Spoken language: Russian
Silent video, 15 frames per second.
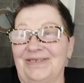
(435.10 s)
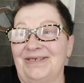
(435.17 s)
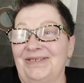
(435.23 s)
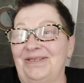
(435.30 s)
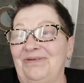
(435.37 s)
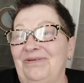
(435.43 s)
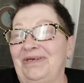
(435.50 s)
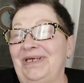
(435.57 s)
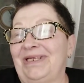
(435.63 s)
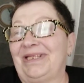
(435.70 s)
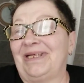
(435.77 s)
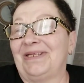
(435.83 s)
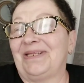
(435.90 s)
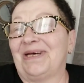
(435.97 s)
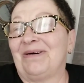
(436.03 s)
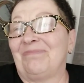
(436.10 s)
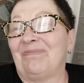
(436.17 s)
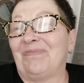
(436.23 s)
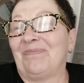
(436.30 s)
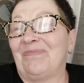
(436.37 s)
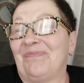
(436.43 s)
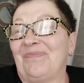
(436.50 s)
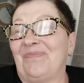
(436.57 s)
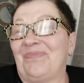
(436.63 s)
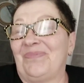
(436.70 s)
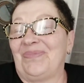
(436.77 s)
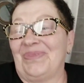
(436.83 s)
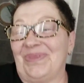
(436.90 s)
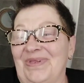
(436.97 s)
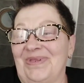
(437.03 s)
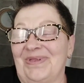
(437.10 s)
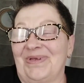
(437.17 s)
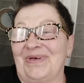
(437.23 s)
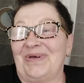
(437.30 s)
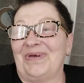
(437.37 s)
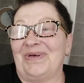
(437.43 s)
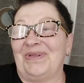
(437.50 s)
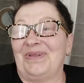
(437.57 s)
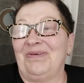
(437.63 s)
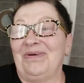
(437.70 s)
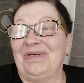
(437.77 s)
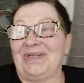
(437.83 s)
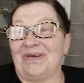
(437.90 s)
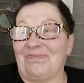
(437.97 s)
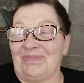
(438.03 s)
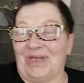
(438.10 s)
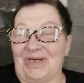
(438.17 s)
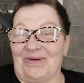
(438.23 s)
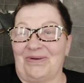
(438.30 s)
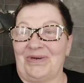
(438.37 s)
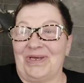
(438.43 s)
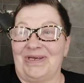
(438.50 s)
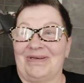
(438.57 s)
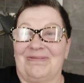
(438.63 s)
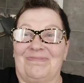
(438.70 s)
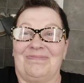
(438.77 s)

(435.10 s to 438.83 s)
Кто это там? Кто там такой?